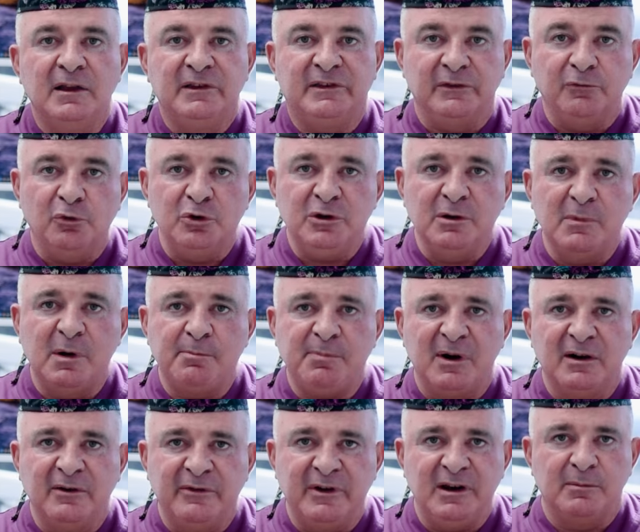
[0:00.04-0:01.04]
Сегодня мы
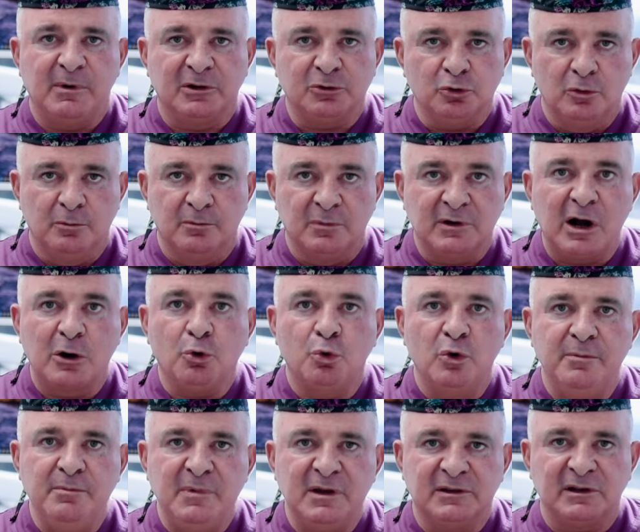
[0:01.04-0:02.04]
поговорим о том,
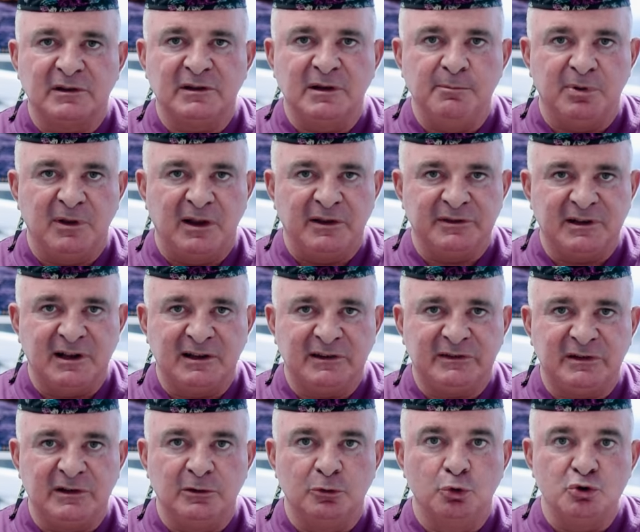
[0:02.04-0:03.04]
какой метод
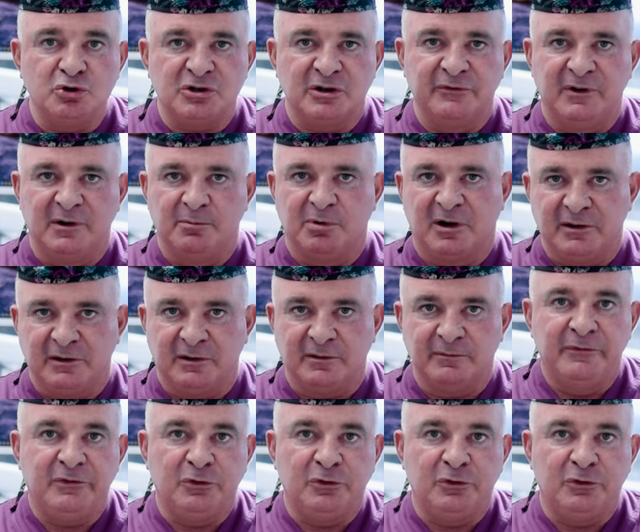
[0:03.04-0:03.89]
имплантации лучше выбрать –